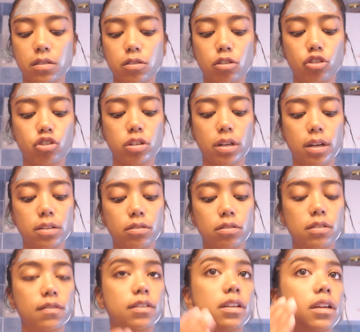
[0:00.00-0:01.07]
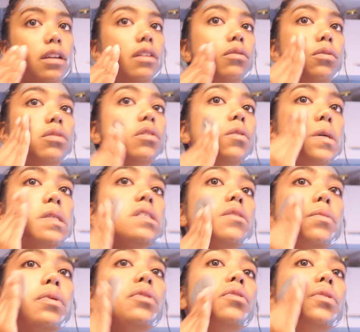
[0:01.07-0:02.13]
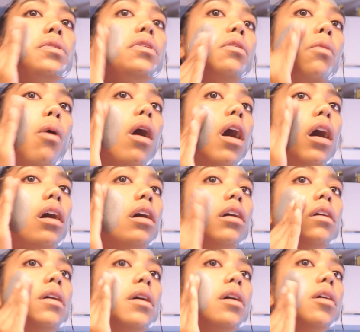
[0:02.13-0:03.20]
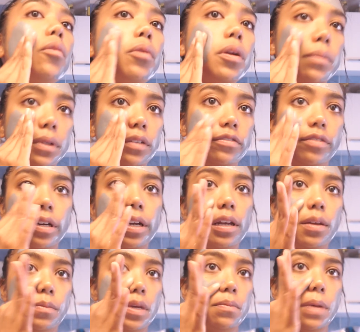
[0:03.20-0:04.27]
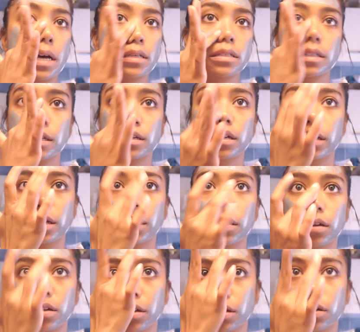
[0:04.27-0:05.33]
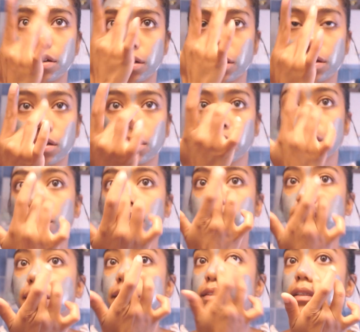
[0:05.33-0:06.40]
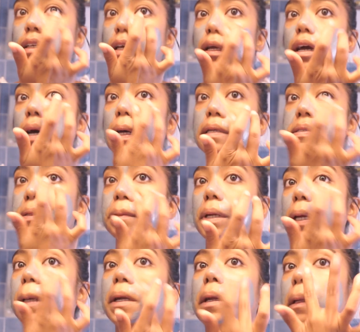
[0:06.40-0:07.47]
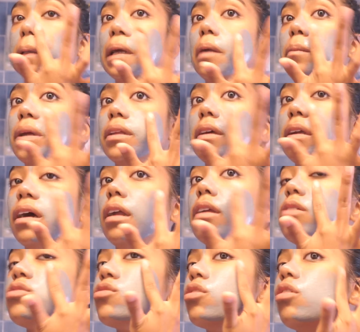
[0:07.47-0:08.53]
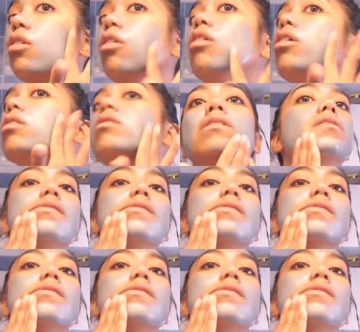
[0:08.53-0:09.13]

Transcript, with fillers: Sto cercando di finire tutti questi prodotti qua prima di fare le mie maschere fatte in casa perché in realtà il materiale ce l'ho